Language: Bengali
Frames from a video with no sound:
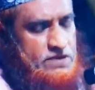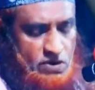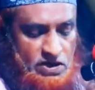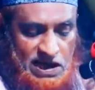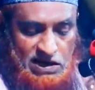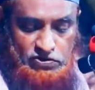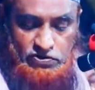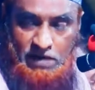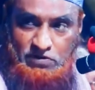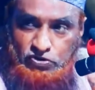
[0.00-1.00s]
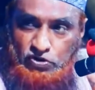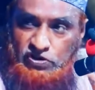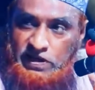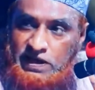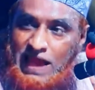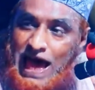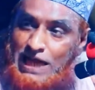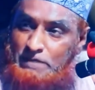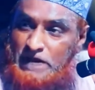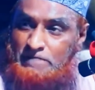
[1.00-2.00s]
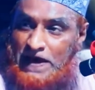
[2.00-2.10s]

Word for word: সে না হুজুর আমি সুরত থেকে আরবি